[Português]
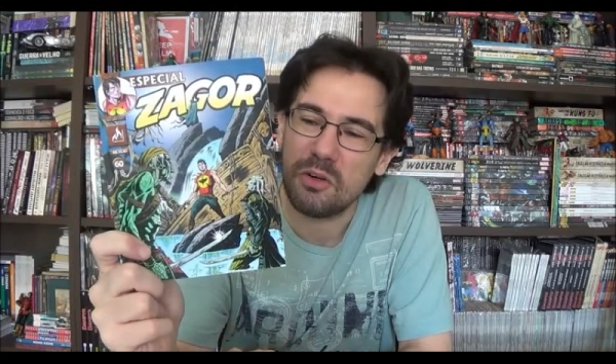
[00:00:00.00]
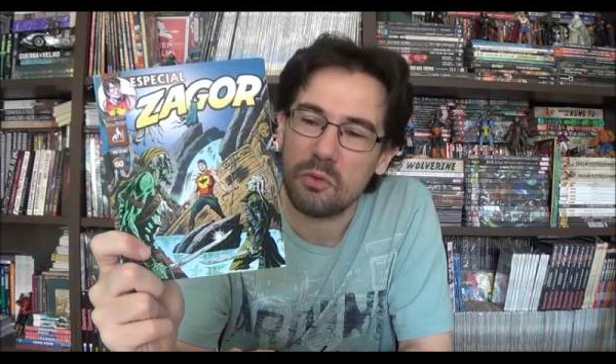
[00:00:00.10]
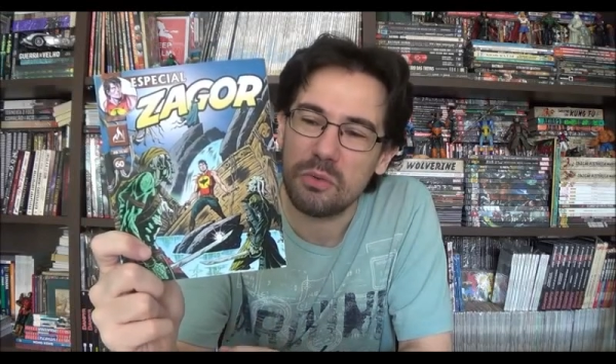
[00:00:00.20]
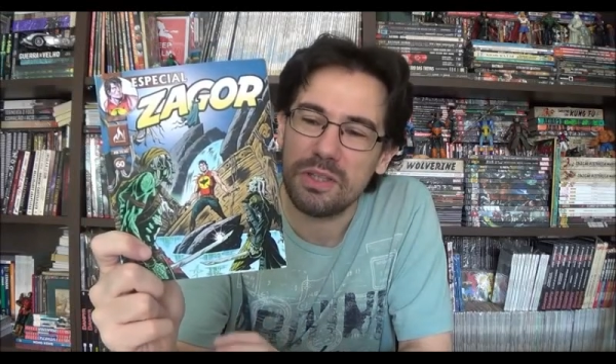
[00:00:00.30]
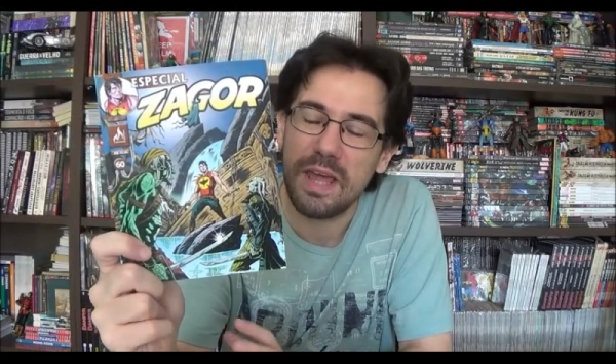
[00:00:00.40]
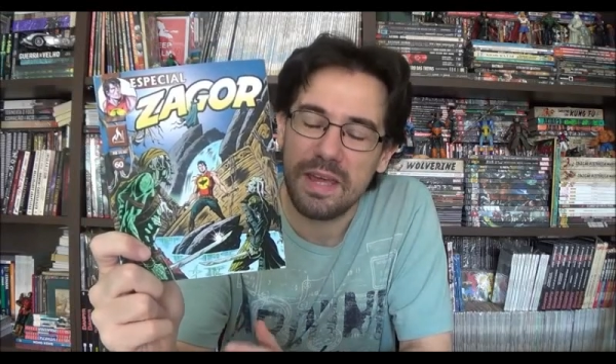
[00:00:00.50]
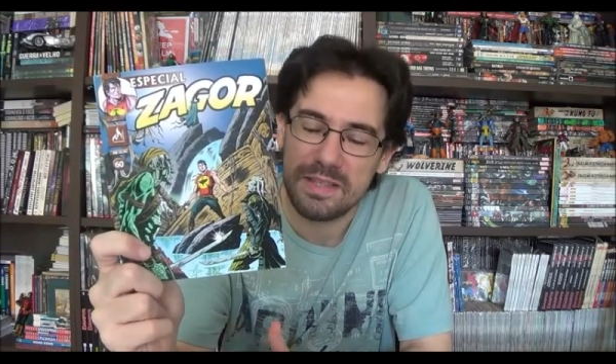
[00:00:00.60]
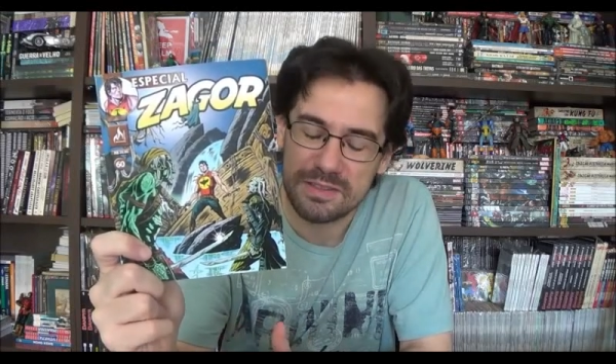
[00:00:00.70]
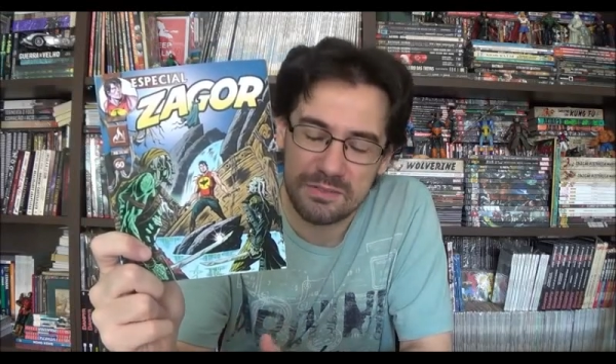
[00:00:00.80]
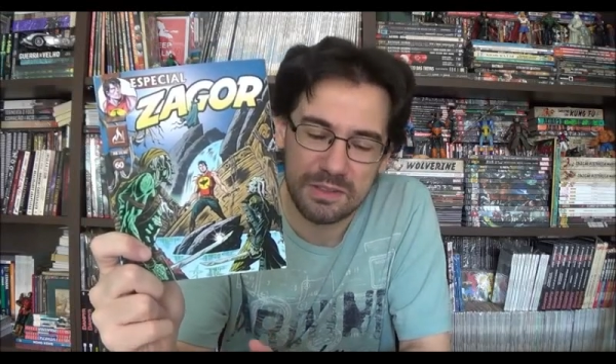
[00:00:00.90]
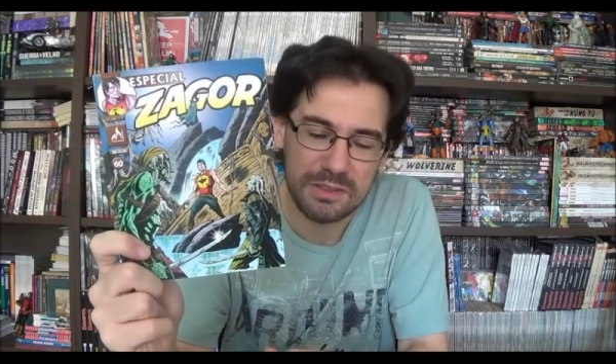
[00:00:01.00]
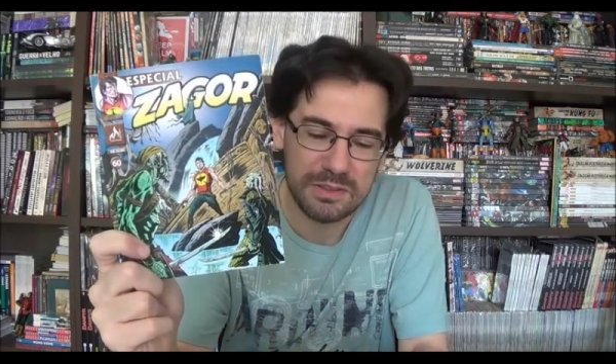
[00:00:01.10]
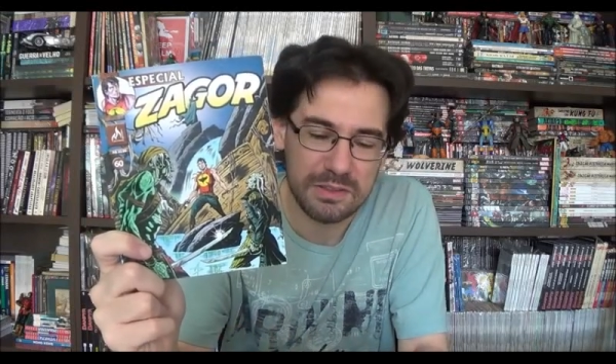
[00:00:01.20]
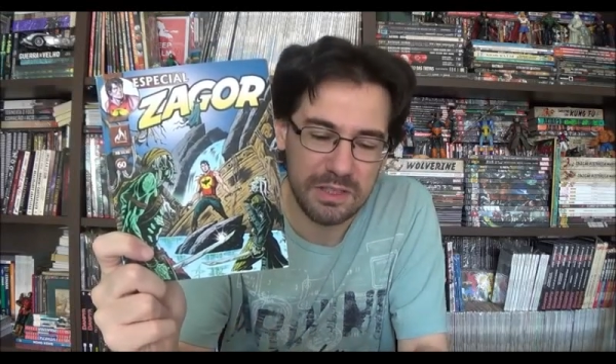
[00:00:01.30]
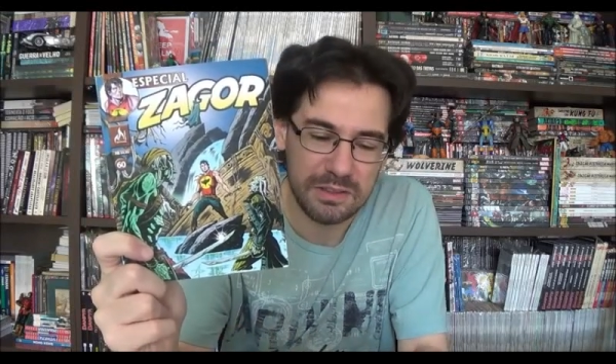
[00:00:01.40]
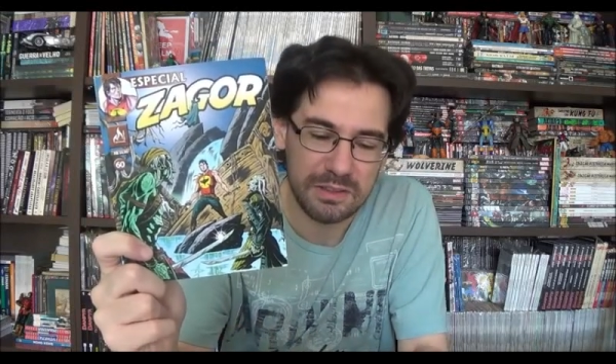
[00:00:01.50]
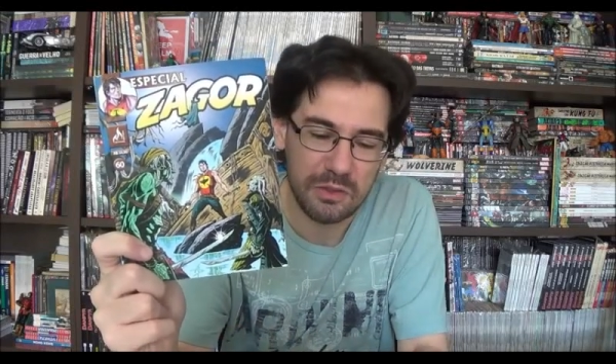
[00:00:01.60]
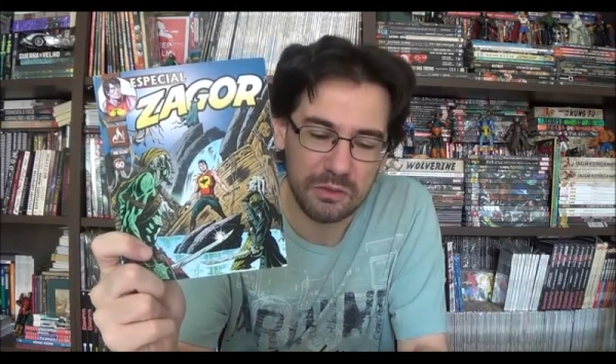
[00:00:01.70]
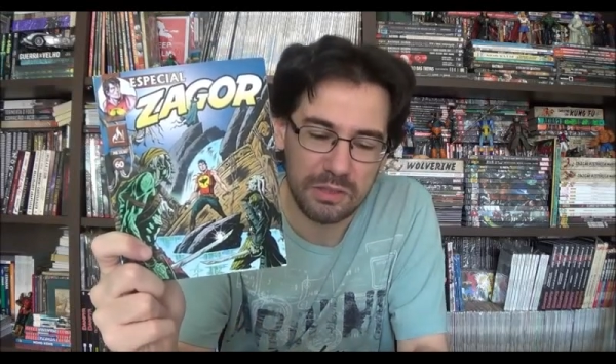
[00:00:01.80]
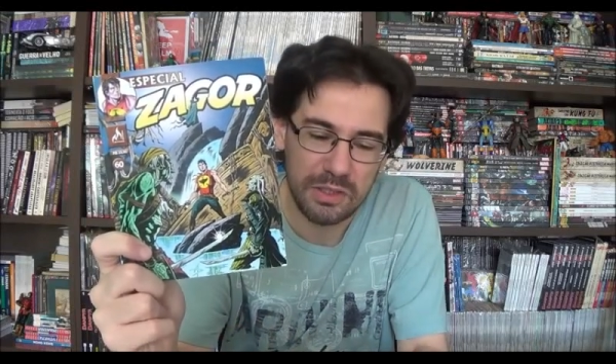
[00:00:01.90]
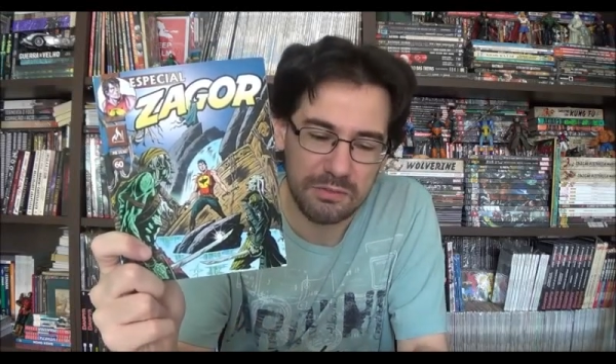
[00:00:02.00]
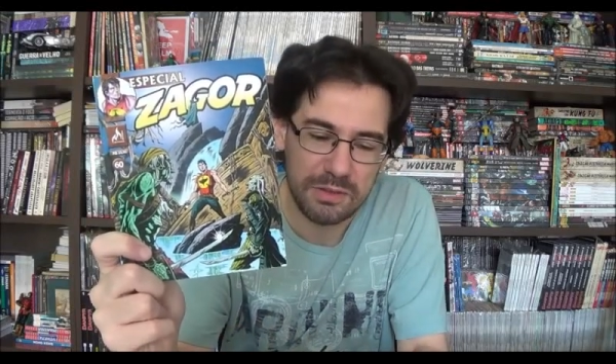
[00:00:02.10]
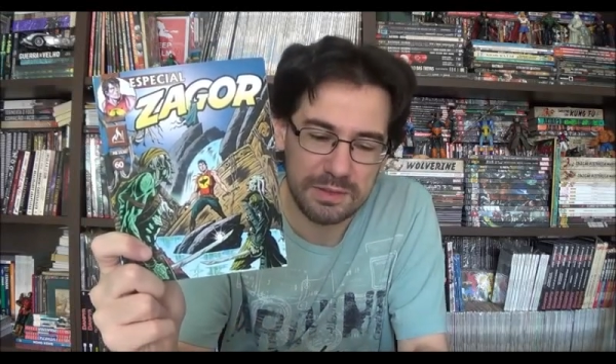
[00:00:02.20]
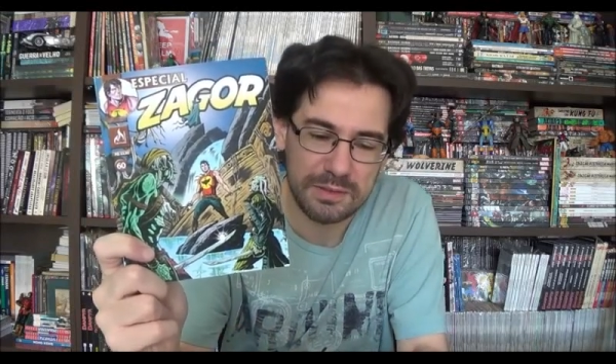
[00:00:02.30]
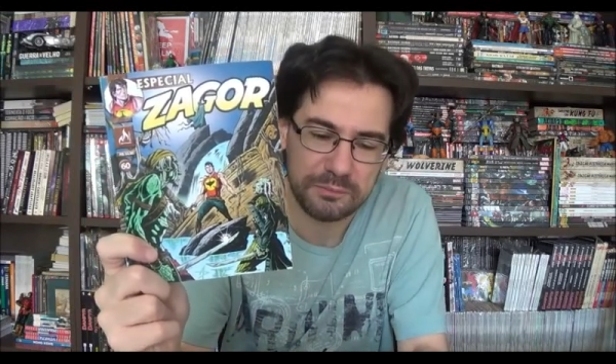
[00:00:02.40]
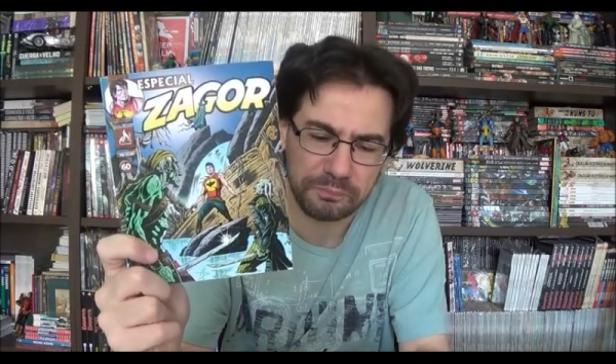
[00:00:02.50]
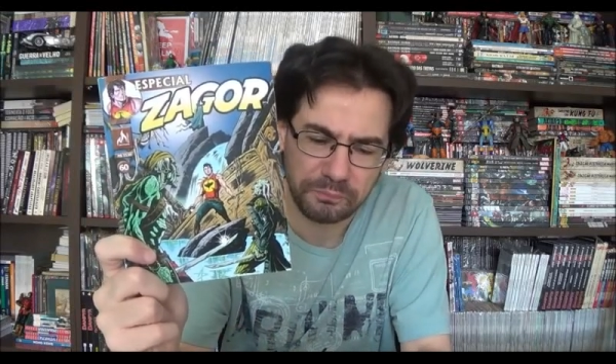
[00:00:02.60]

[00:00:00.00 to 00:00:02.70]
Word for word: ou ideias vindas da, da outra revista.